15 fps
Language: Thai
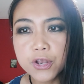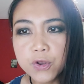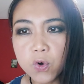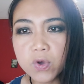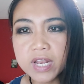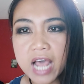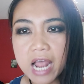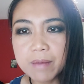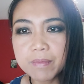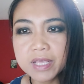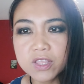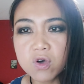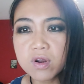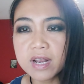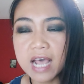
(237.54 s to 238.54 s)
โดยท่านไม่
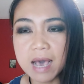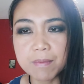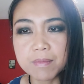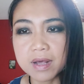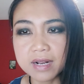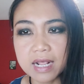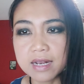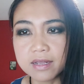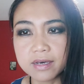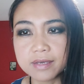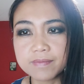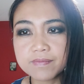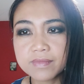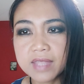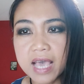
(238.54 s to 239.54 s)
ต้องทำอะไรเลย
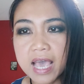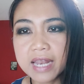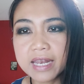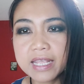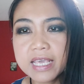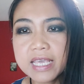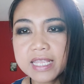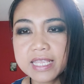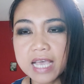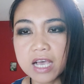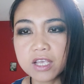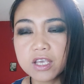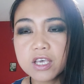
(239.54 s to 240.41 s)
แทนที่จะ